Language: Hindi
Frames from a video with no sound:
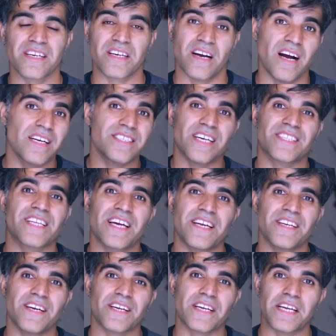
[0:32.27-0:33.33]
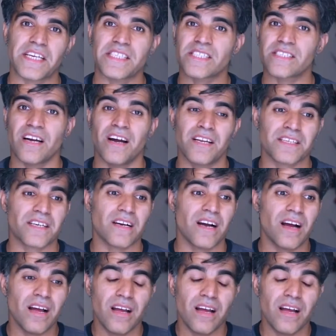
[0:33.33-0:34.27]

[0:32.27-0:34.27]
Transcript: कहा जाता है ना कि इंसान का